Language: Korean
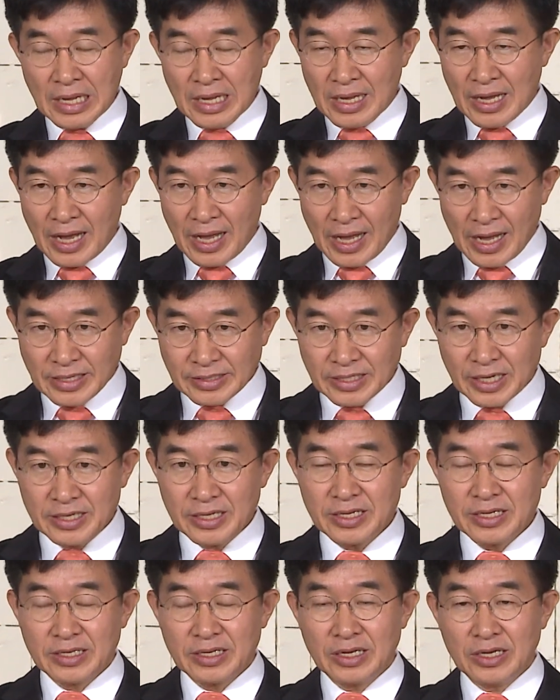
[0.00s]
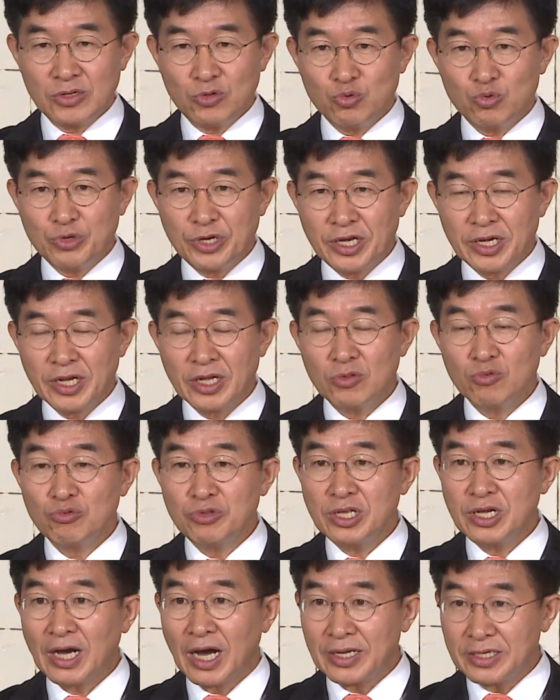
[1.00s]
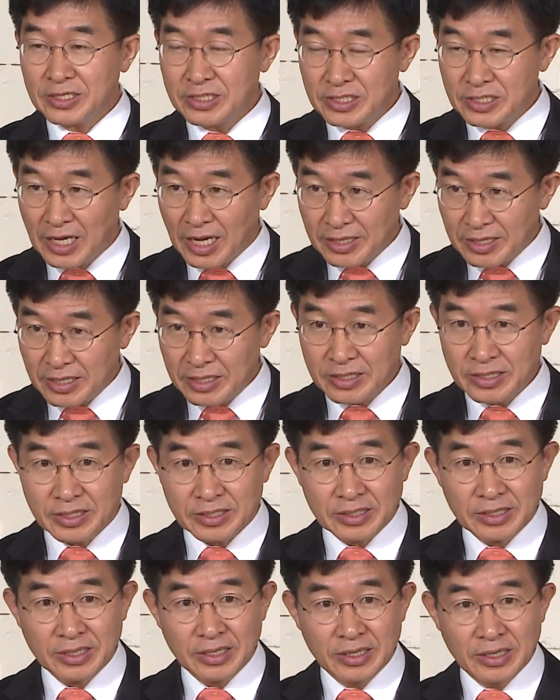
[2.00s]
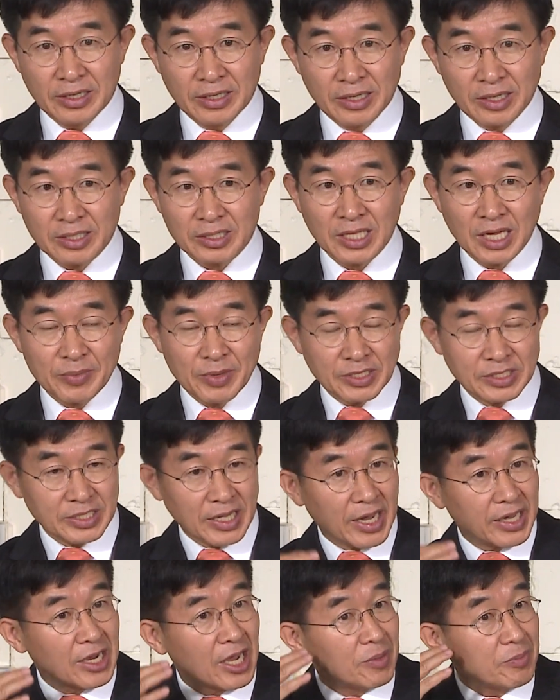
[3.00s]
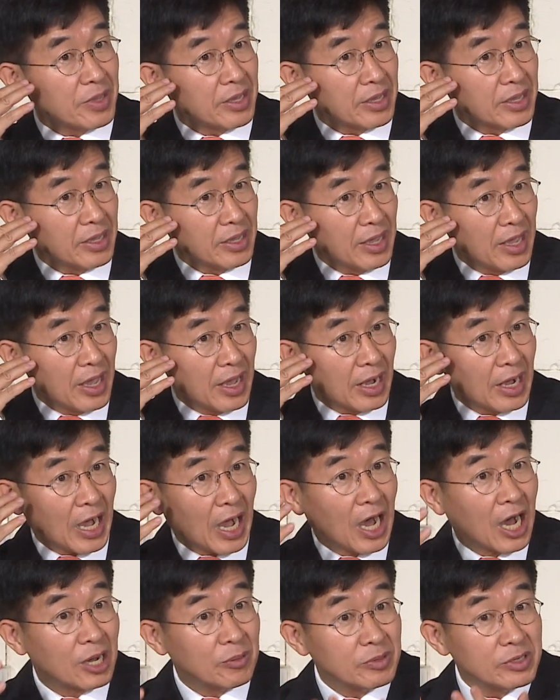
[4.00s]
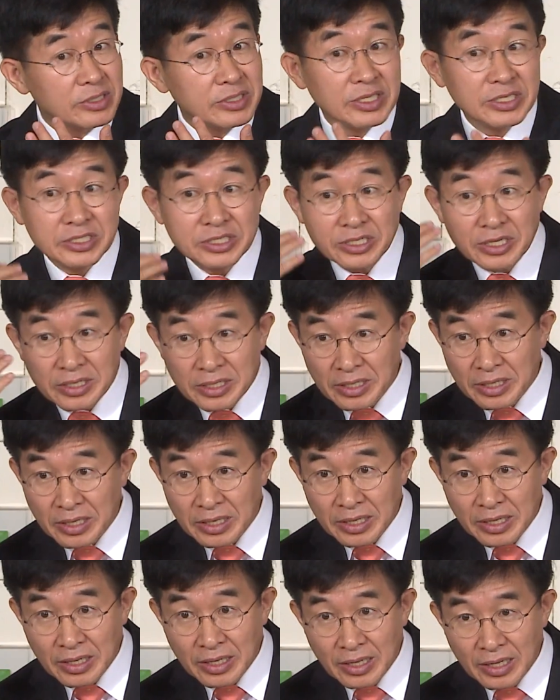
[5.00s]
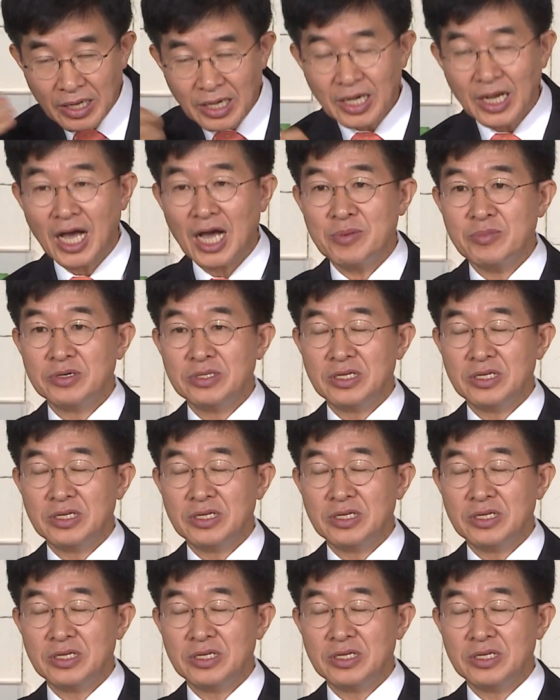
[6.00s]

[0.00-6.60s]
항상 이렇게 유행의 눈이 가려지지 않는 것, 그 다음에 사람의 감은 이슬, 감은